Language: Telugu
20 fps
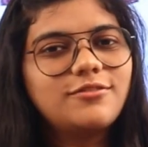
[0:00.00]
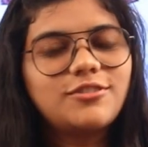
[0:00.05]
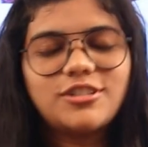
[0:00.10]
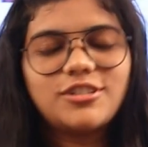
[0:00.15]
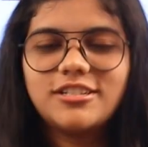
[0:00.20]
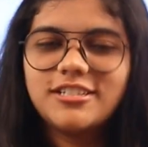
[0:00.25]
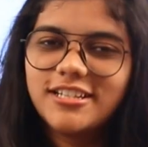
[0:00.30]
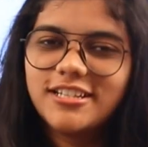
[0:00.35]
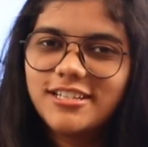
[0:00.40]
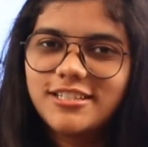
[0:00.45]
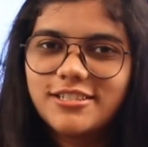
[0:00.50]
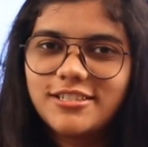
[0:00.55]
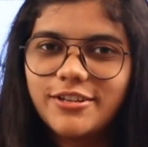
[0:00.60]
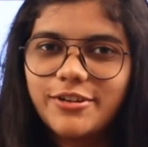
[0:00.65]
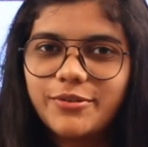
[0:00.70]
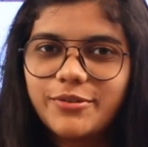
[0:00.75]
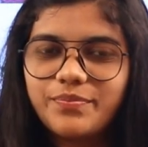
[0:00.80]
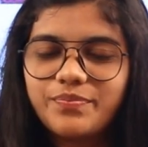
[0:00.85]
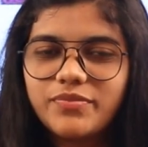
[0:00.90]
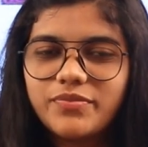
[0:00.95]
డివిజన్
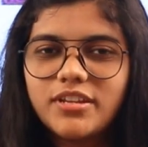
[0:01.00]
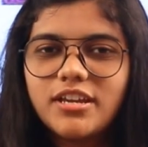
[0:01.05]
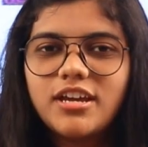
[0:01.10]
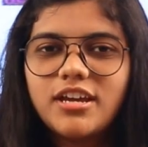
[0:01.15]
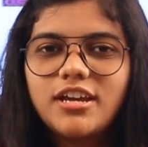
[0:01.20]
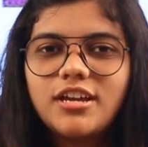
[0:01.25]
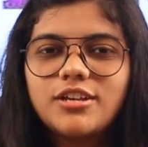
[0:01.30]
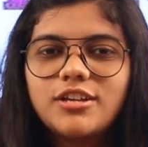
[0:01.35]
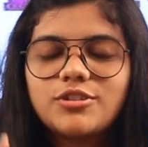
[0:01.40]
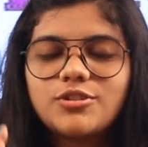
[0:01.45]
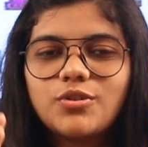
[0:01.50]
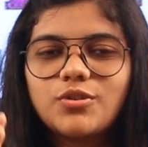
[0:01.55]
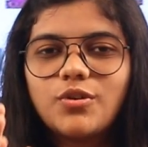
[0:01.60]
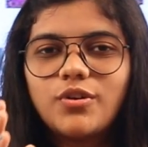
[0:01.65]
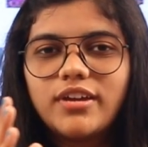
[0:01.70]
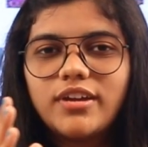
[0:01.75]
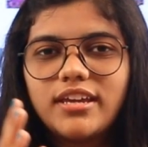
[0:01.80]
చేస్తారు సో